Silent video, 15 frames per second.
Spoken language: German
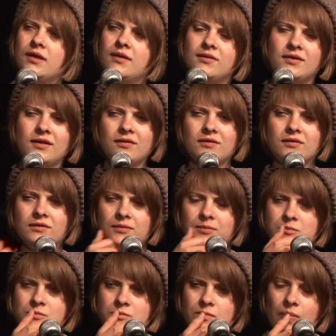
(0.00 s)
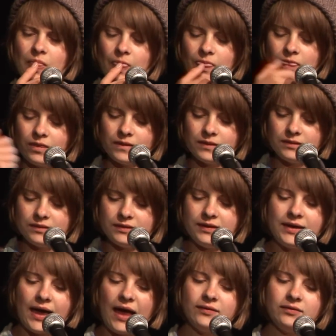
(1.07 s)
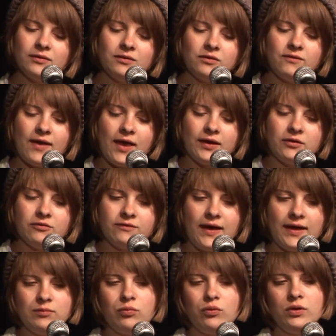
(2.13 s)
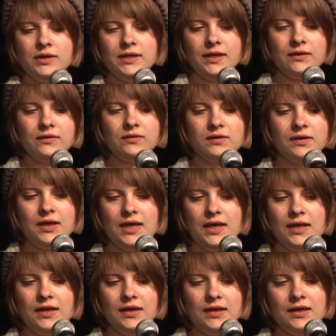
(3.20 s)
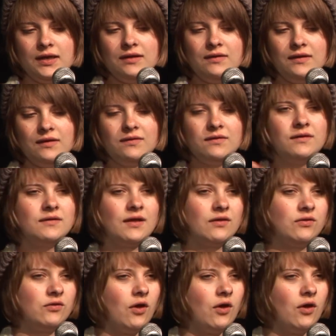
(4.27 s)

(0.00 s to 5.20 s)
sind die Gartenzwerge fein poliert, in denen sich das